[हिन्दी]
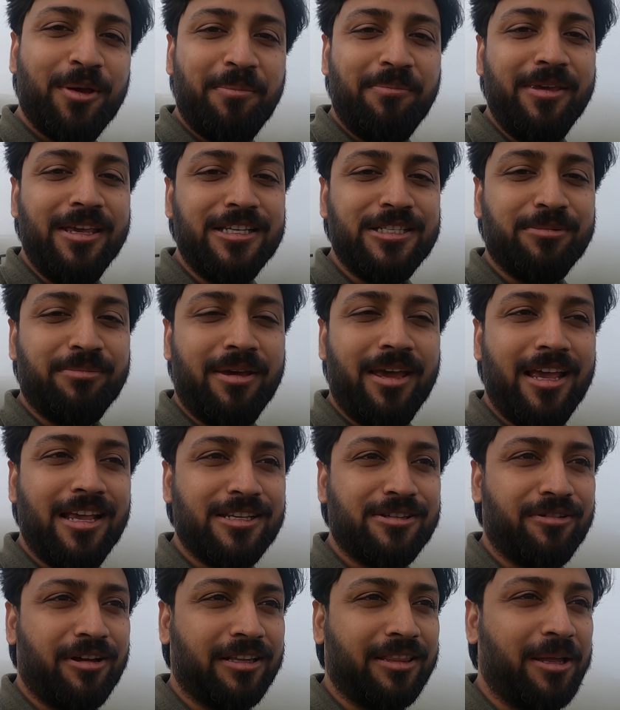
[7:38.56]
के बीच में है
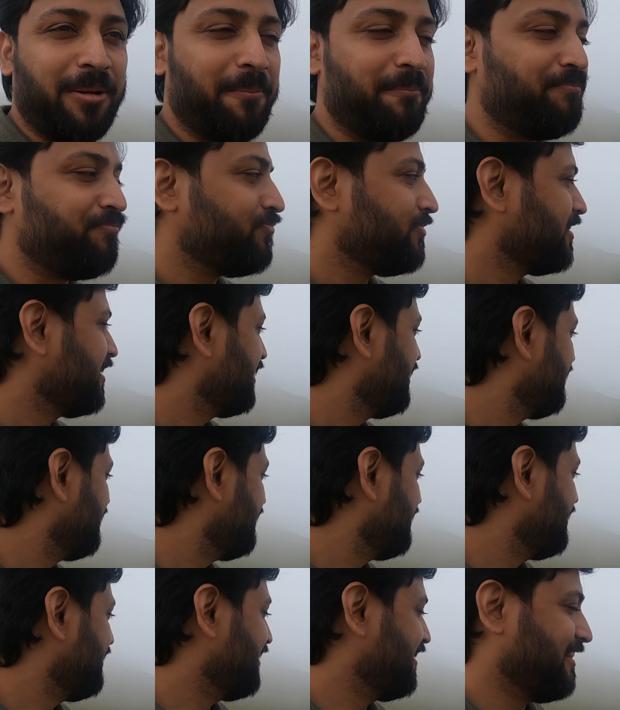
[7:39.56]
इस वक्त हम
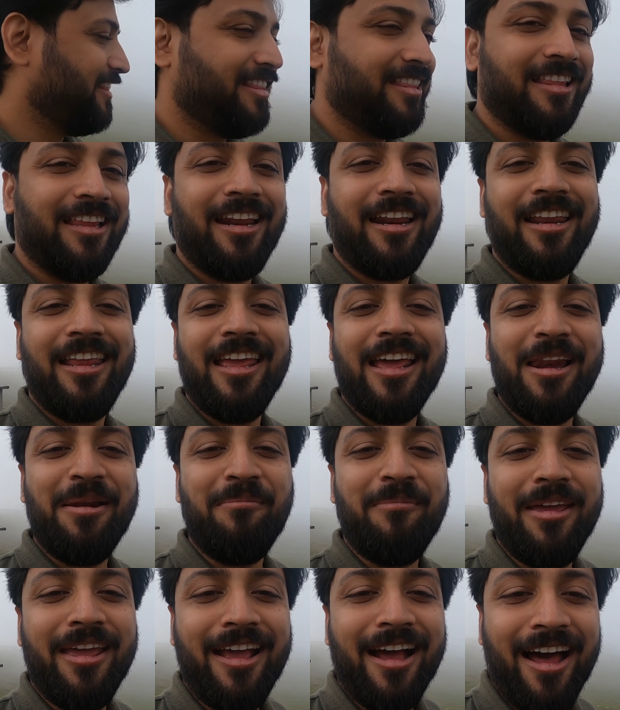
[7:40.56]
द रियल
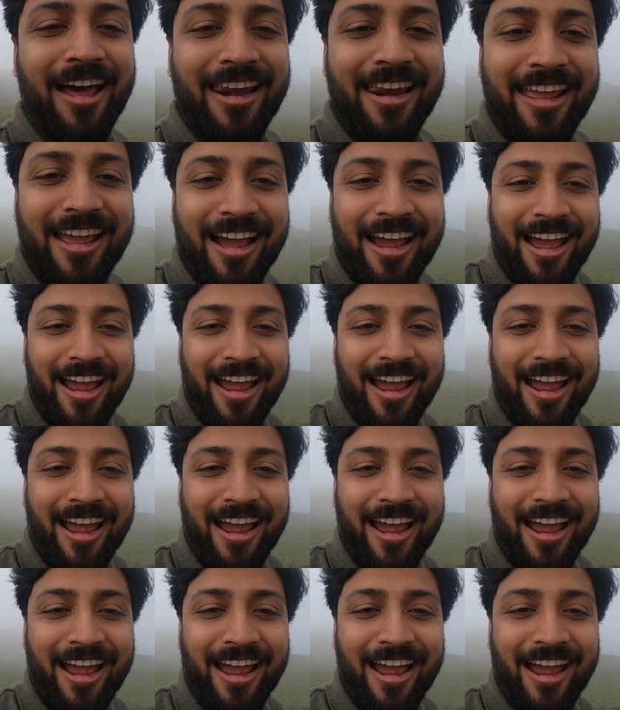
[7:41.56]
मेघालय